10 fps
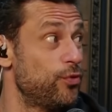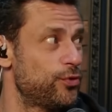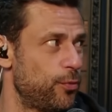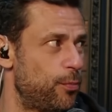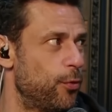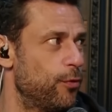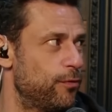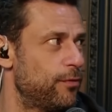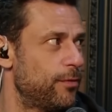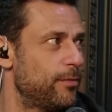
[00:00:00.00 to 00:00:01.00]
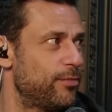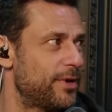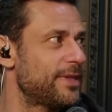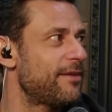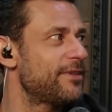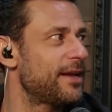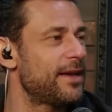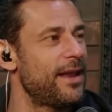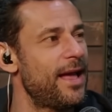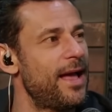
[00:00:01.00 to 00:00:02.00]
muito povo. Porque estava
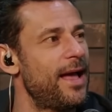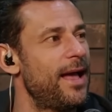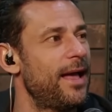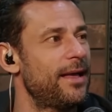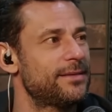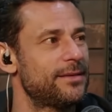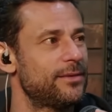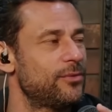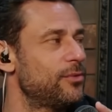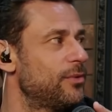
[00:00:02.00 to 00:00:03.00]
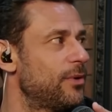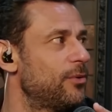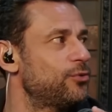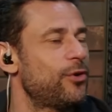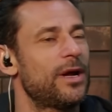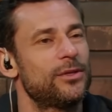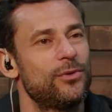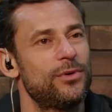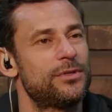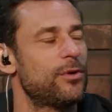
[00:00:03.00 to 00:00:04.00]
naquela. Ah, o, os
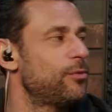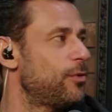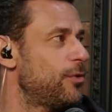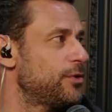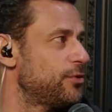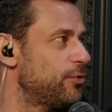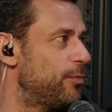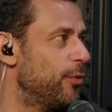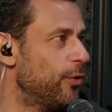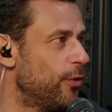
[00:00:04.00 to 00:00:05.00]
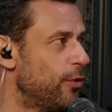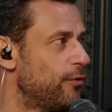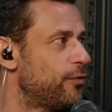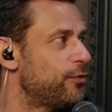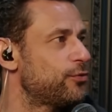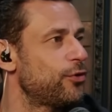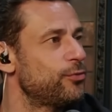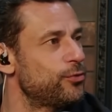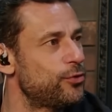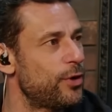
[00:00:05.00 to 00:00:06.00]
jogadores estão longe do povo, Sim.
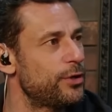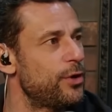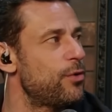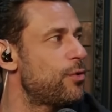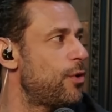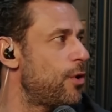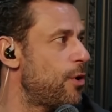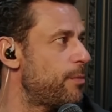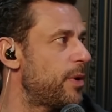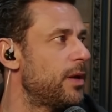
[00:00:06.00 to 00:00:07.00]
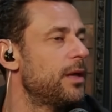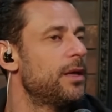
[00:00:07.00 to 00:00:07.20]
todo mundo joga na Europa.